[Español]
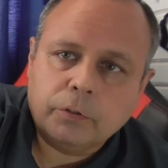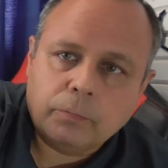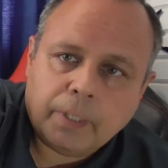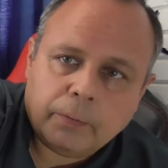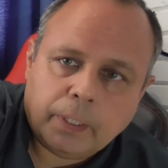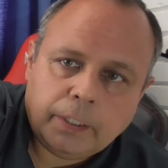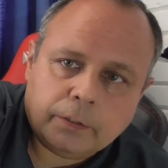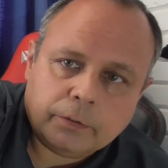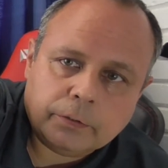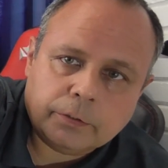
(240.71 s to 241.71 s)
estos
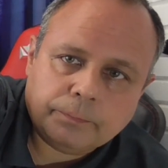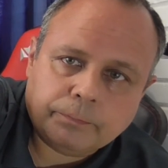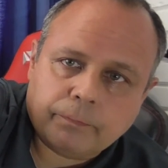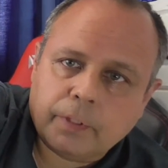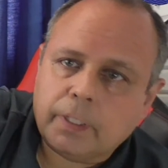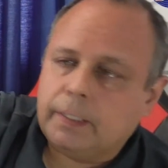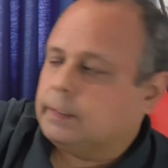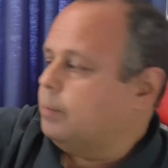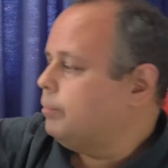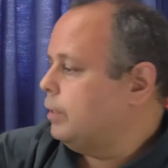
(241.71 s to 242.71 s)
manualitos que
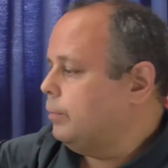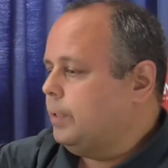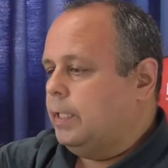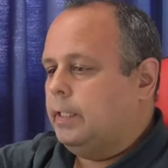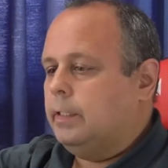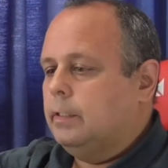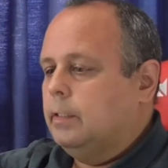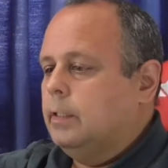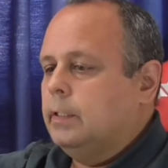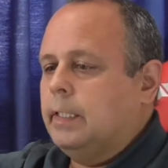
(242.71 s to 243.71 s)
siempre nos vienen.
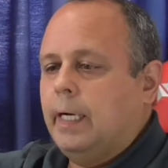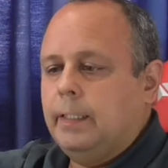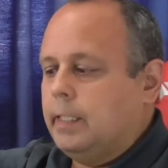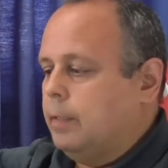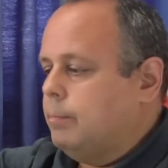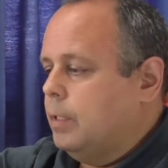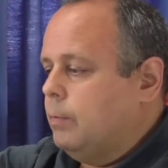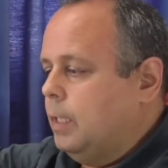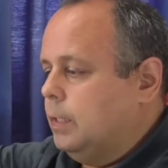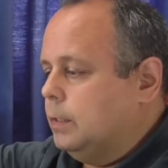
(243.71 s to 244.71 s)
Trae tres
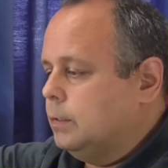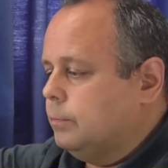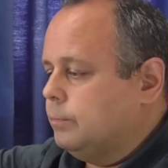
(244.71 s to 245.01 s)
manuales.